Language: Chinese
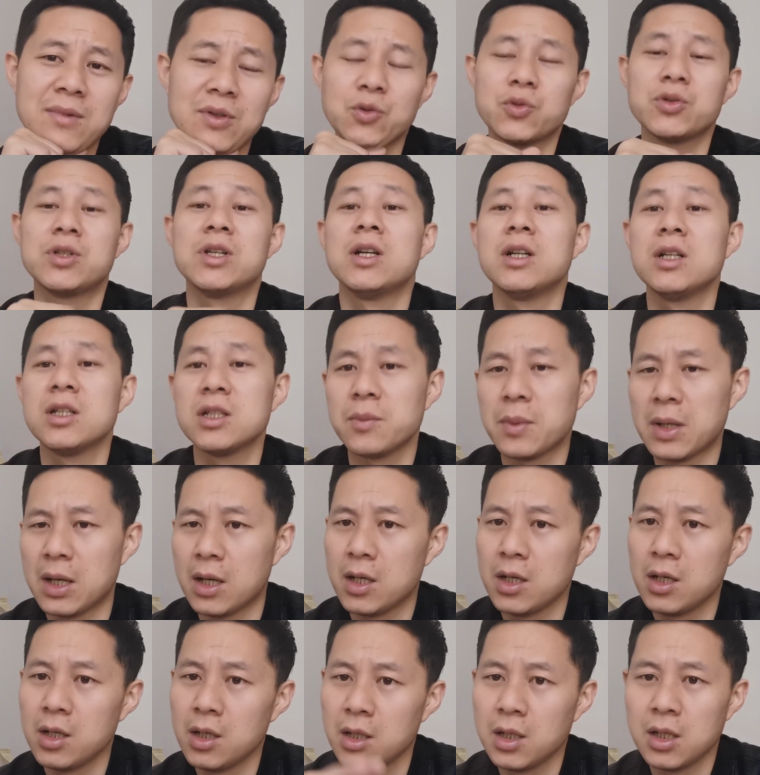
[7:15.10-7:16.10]
有些人什
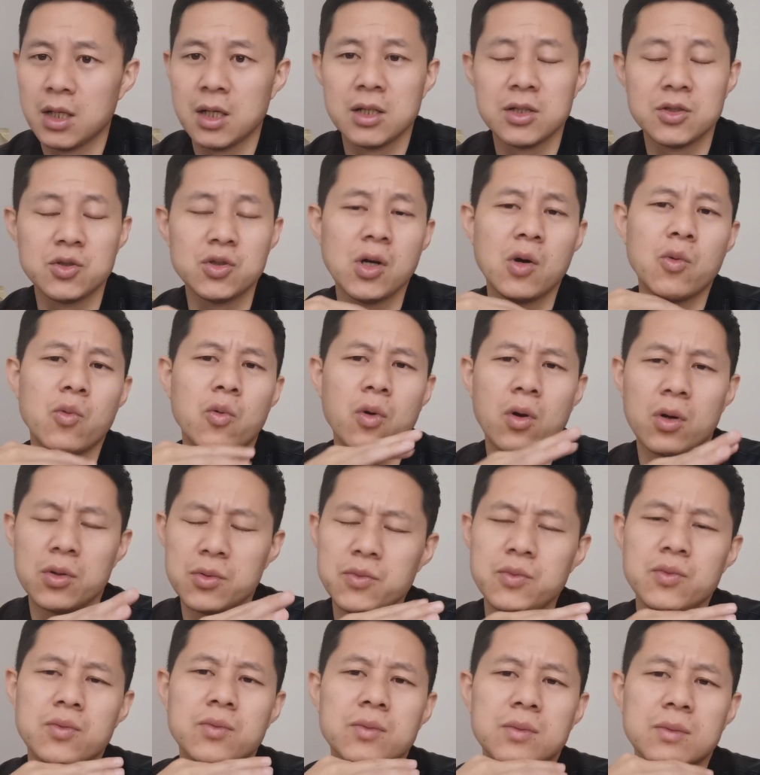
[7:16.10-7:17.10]
么，就像我，
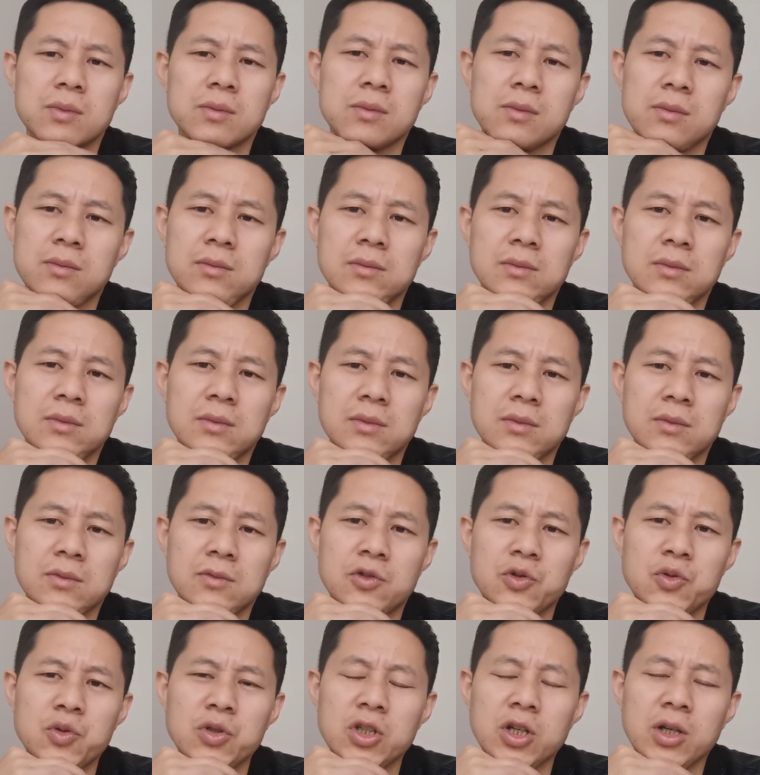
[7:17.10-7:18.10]

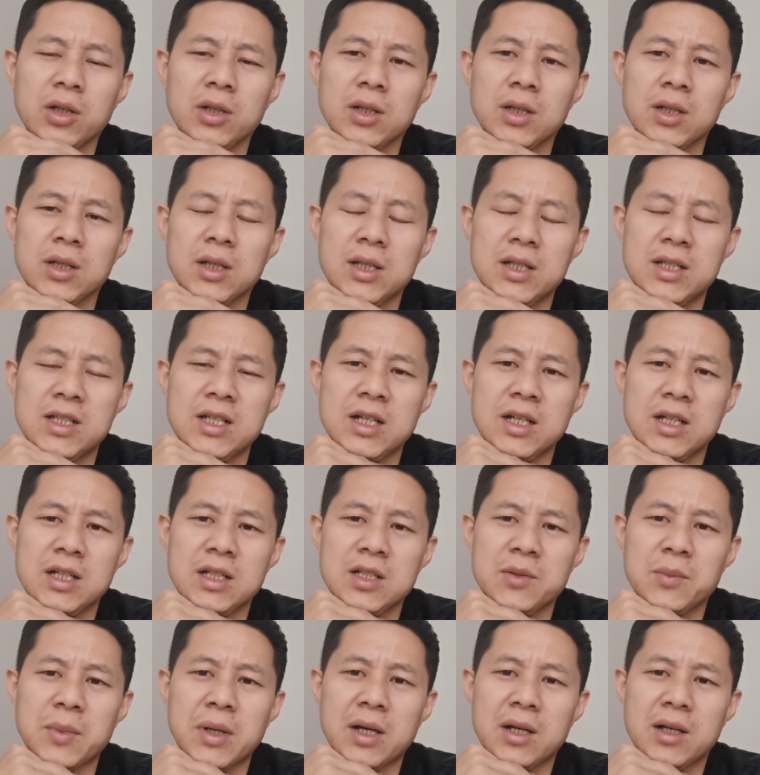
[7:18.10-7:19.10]
我遇到的一些
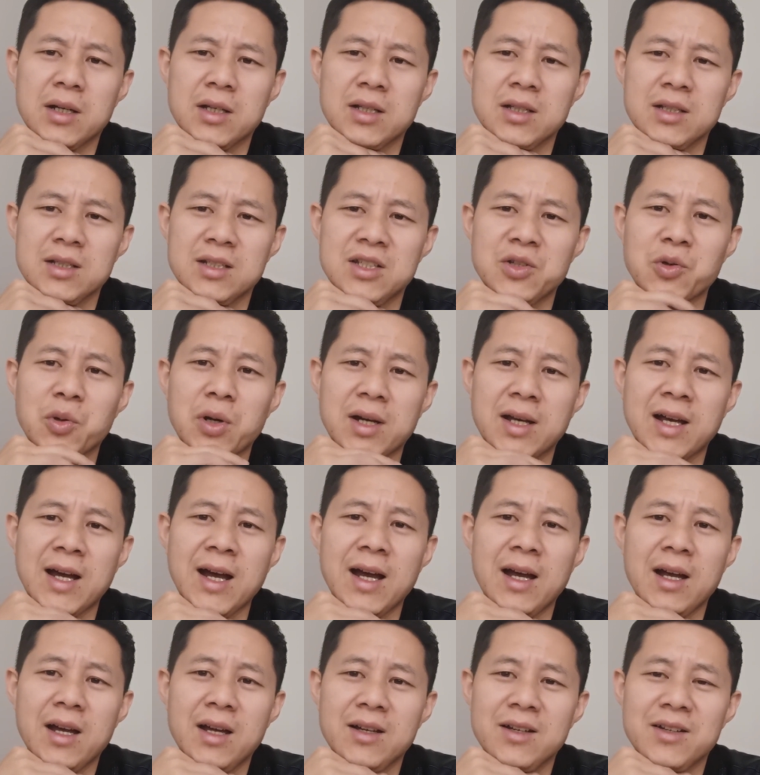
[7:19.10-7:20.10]
人什么，喜欢
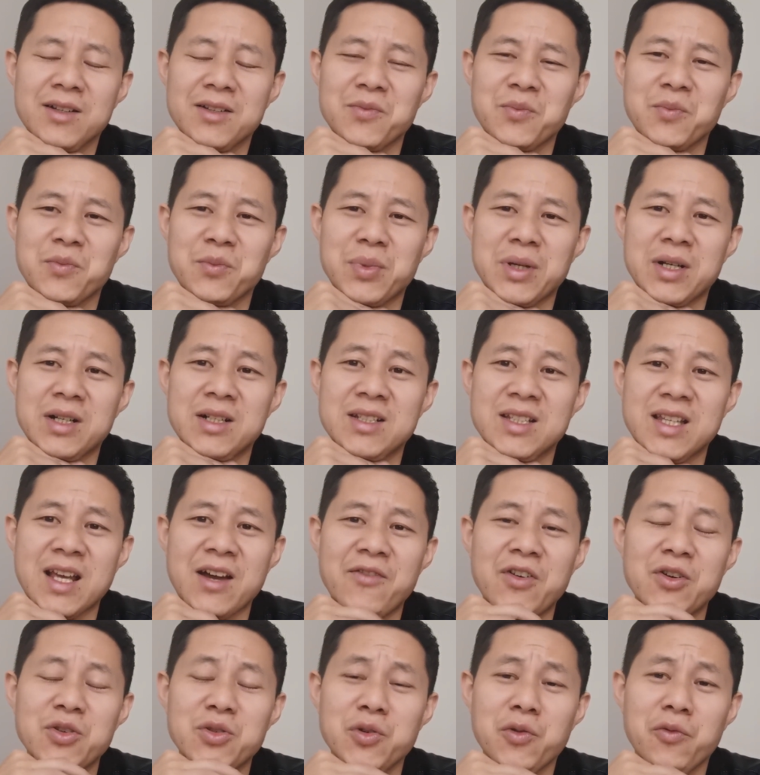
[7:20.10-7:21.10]
看别人
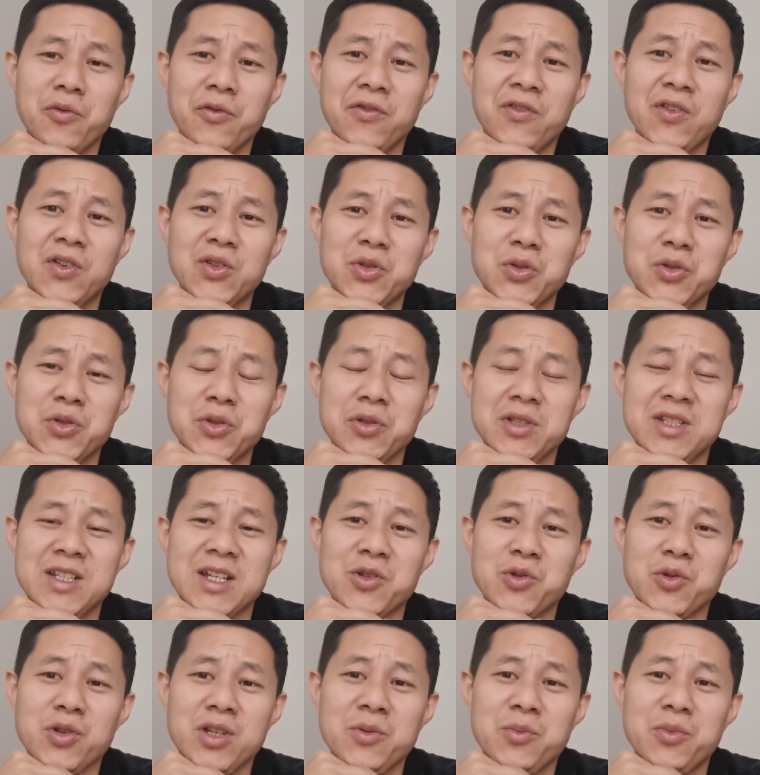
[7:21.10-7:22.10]
三分钟五分钟就
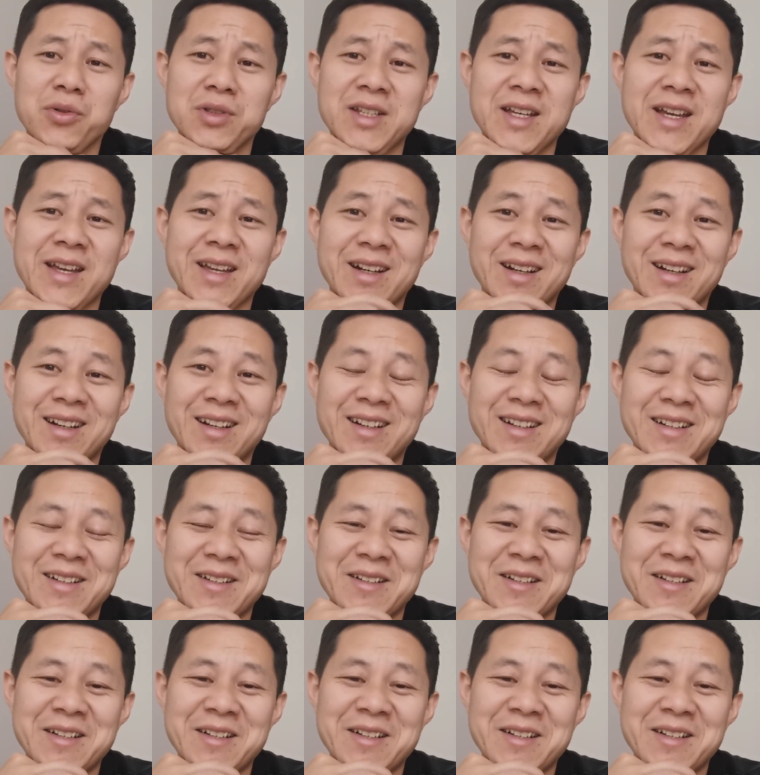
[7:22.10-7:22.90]
解说一部电影。